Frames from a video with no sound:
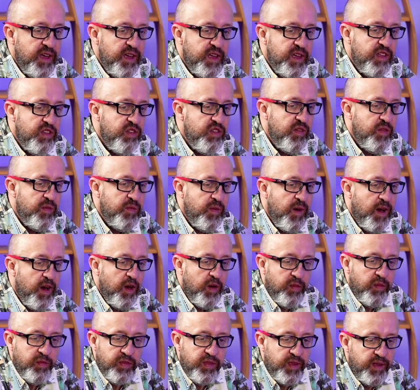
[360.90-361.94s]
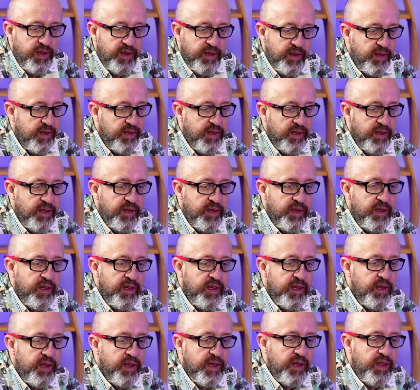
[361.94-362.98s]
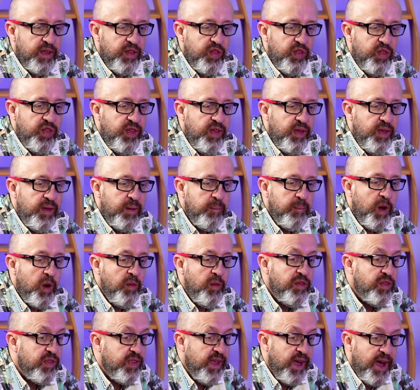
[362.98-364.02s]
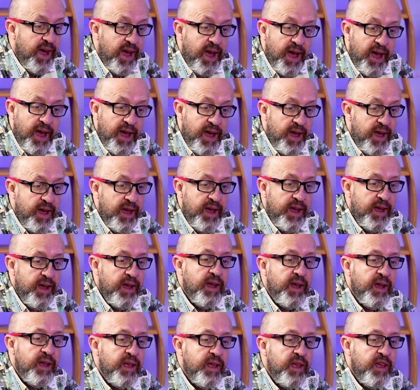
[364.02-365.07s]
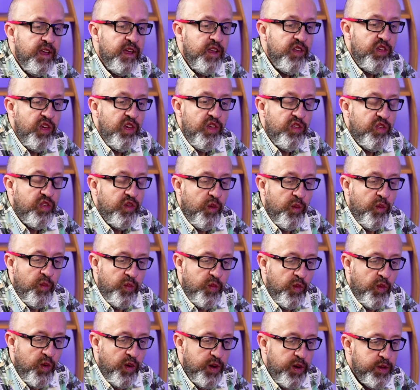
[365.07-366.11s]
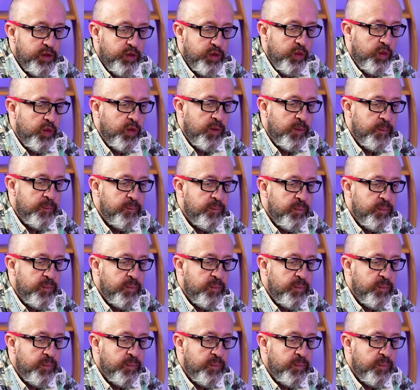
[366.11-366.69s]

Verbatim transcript: Sim, de, de falta, falta, de mal-estar, de desconforto.